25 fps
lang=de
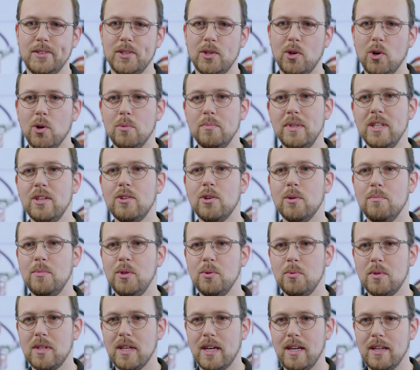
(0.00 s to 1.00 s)
Um die
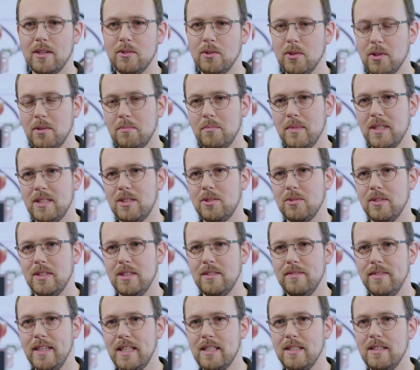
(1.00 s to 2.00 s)
Computeralgorithmen zu
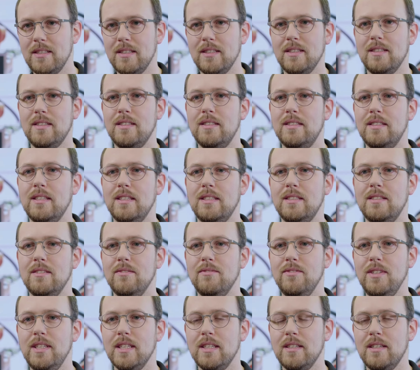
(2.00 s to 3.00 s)
entwickeln,
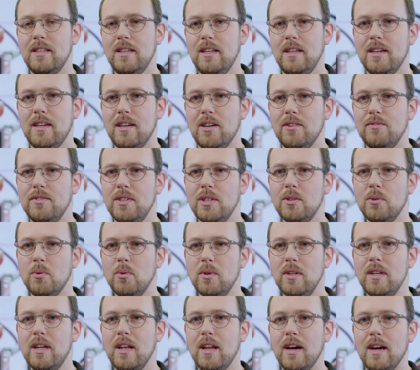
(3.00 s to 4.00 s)
setzen wir auf die
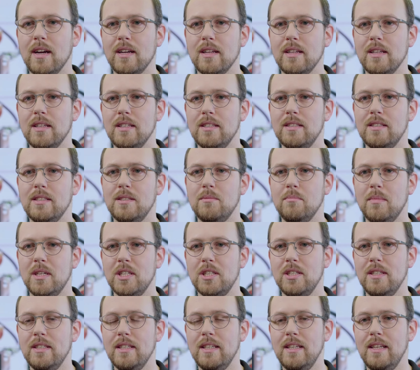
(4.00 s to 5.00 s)
Grundlagen des
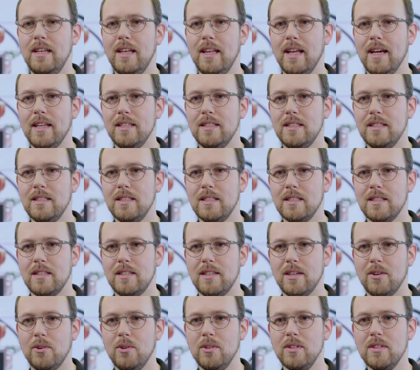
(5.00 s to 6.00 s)
maschinellen Lernens,
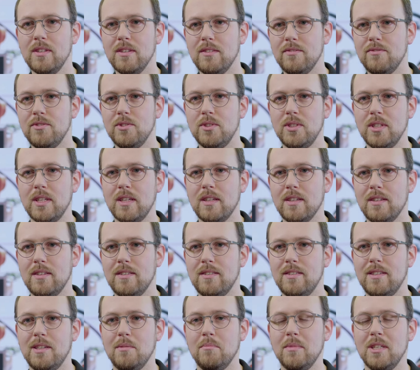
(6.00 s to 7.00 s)
der Röntgenphysik,
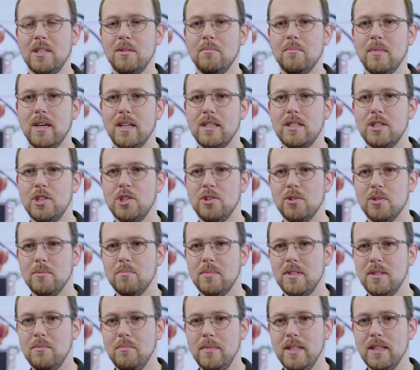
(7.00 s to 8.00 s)
der mathematischen
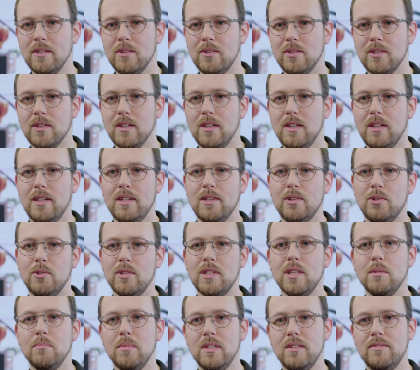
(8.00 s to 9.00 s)
Optimierung
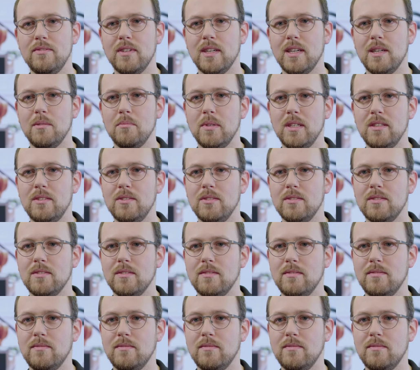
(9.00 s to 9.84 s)
und der Bildverarbeitung.